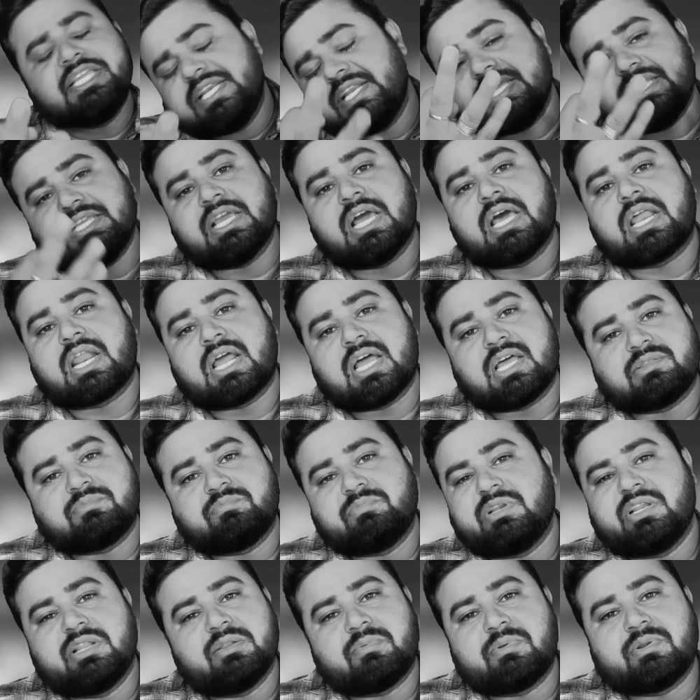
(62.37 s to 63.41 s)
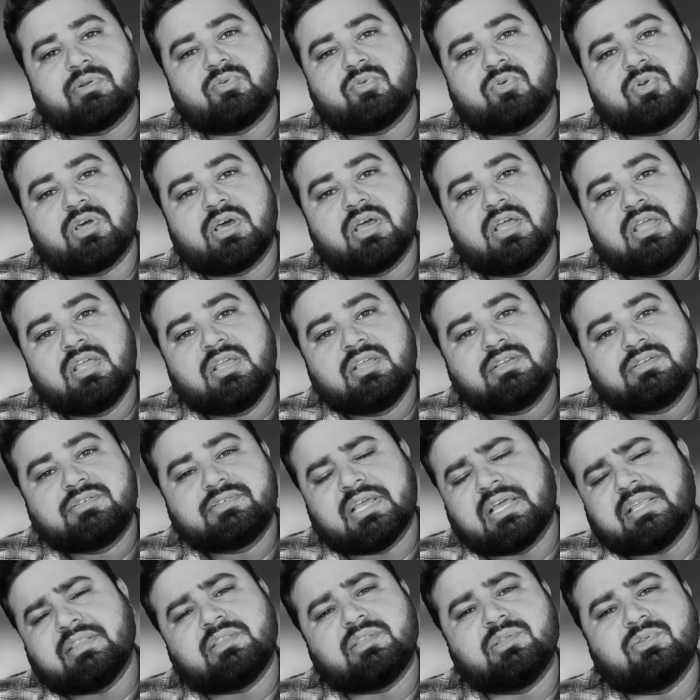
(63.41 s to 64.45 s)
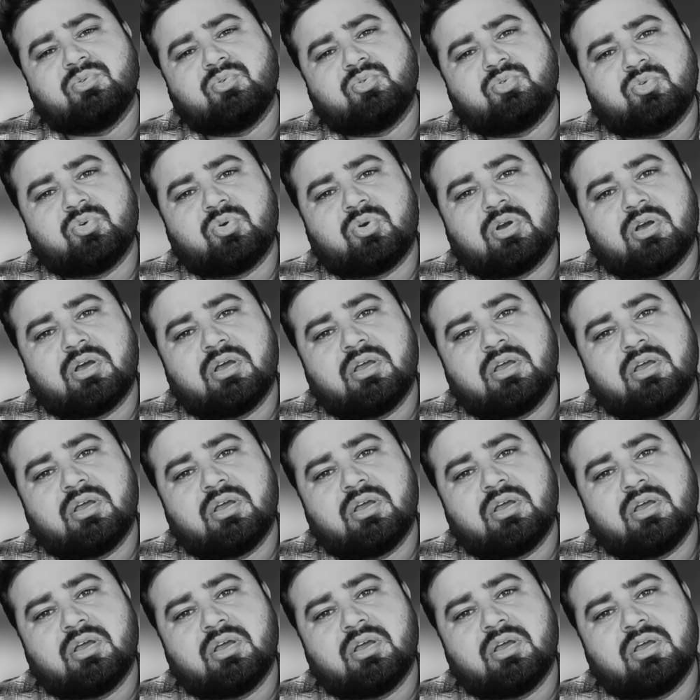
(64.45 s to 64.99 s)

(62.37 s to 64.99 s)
ही नहीं आ रहा आत्मनिर्भर होना शांति दूतों